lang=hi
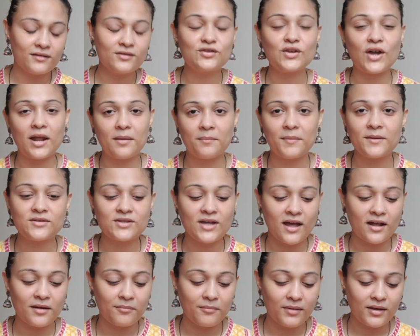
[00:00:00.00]
जान
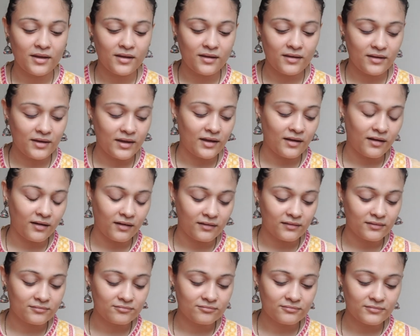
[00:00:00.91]
पहचान में एक
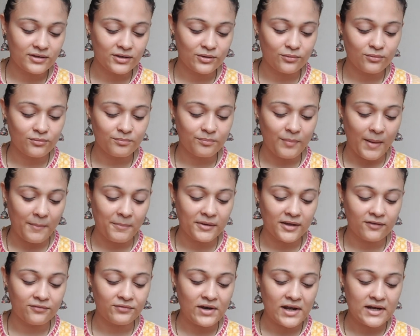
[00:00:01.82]
यू नो पापा
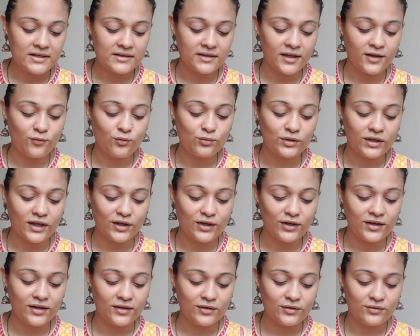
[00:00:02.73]
के फ्रेंड थे उनके